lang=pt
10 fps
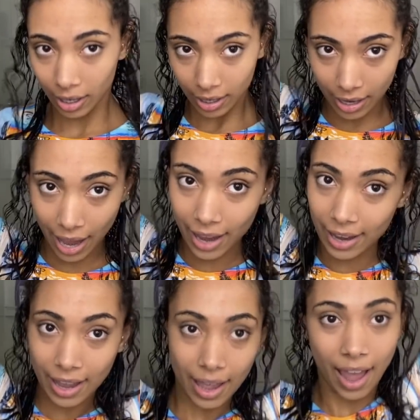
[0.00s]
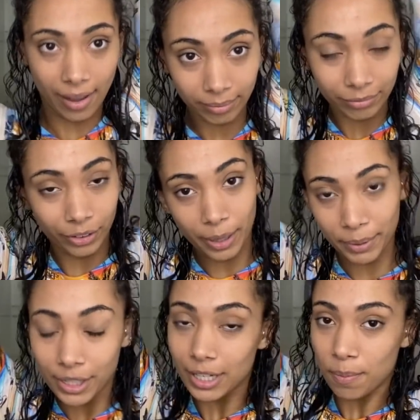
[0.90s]
E aí, é, vou
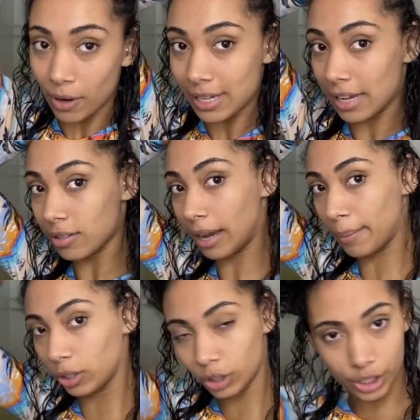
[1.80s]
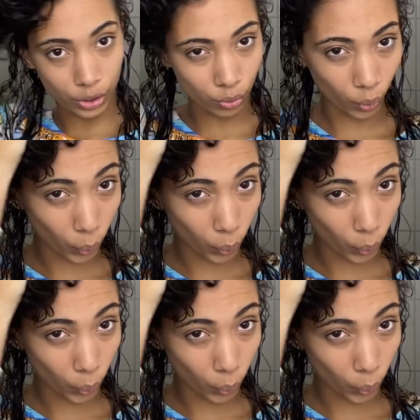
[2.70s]
repetir esse processo no cabelo todinho.